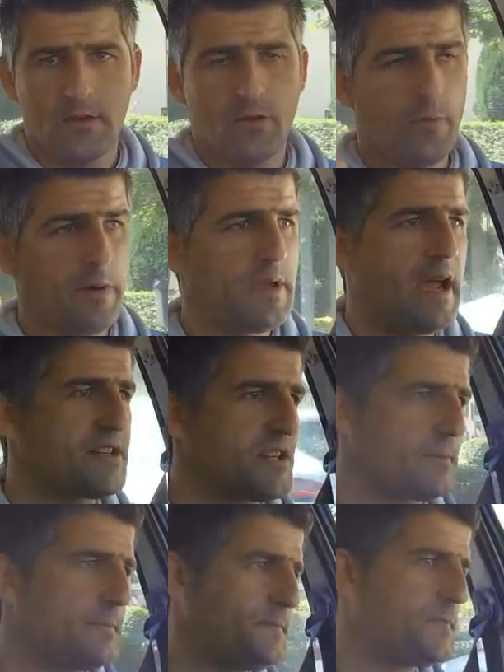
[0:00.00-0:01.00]
Uma
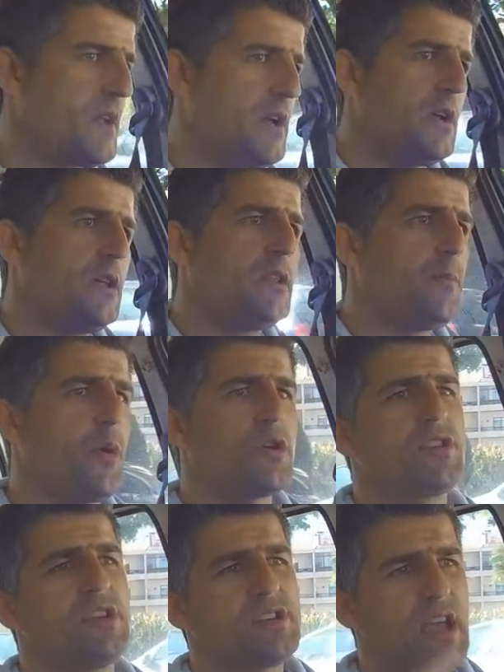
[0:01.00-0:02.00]
viagem.
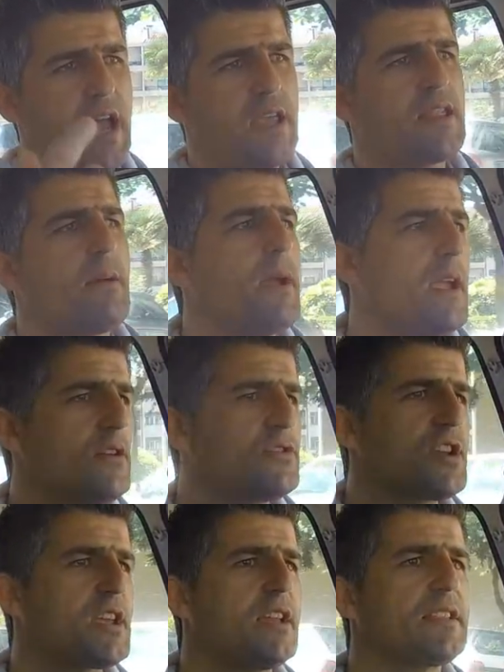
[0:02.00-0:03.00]
Depois disse, ai, está bem, não
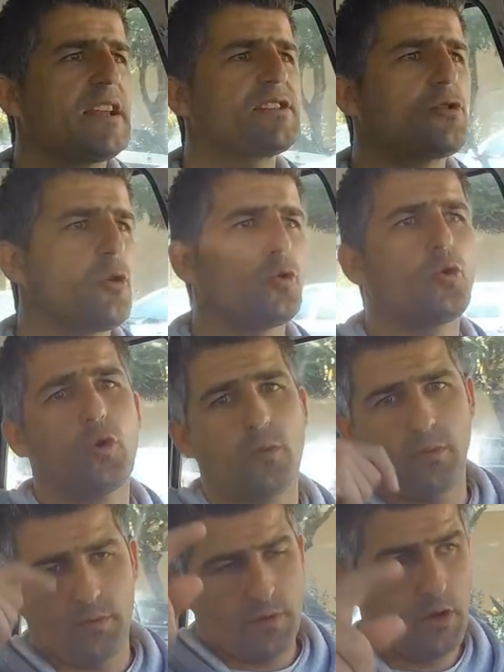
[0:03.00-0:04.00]
sei o que, atrás te um touro.